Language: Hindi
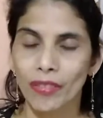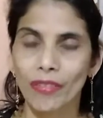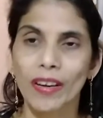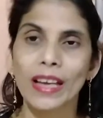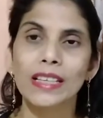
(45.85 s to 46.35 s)

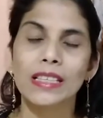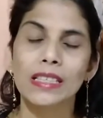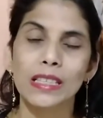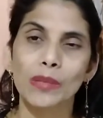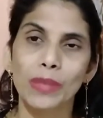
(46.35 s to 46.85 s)
वैक्स
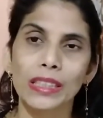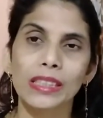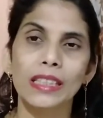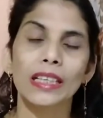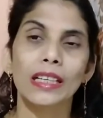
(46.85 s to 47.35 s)
से
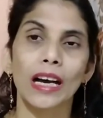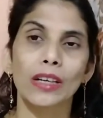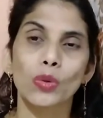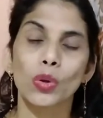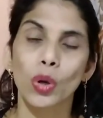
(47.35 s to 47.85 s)
बच्चे के
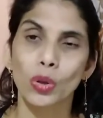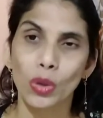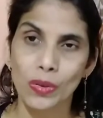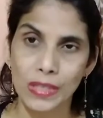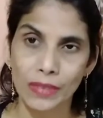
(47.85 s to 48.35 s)
कान को कौन
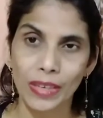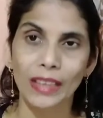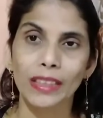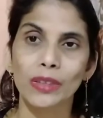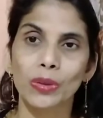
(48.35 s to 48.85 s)
कौन से
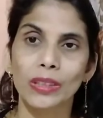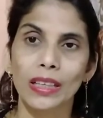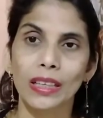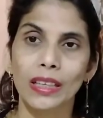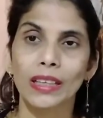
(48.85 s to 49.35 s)
फ़ायदे
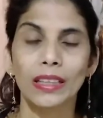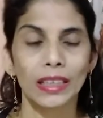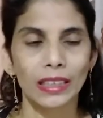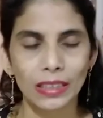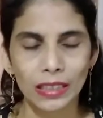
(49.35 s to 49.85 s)
होते हैं
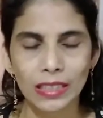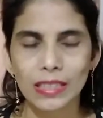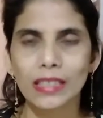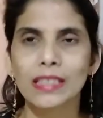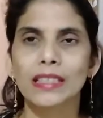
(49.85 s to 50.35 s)
लेकिन किस
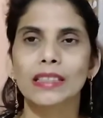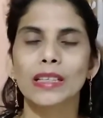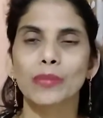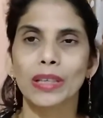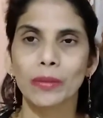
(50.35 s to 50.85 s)

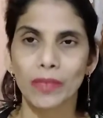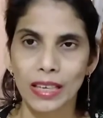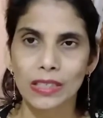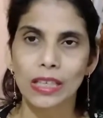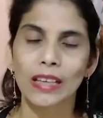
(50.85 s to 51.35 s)
स्थिति में
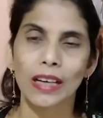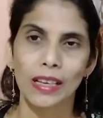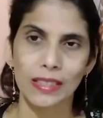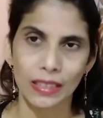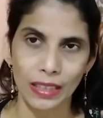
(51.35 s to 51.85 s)
वैक्स का
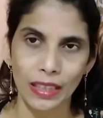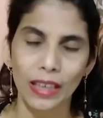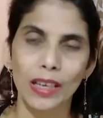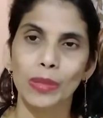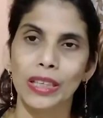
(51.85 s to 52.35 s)
कान से
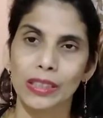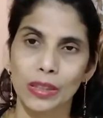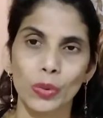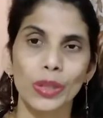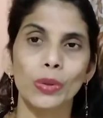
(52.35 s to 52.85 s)
निकालना बेहद
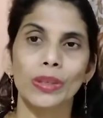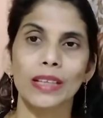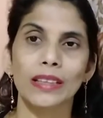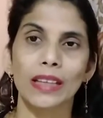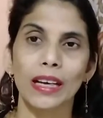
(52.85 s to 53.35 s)
ज़रूरी हो
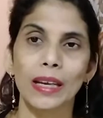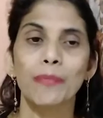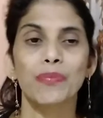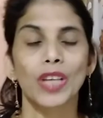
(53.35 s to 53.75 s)
जाता है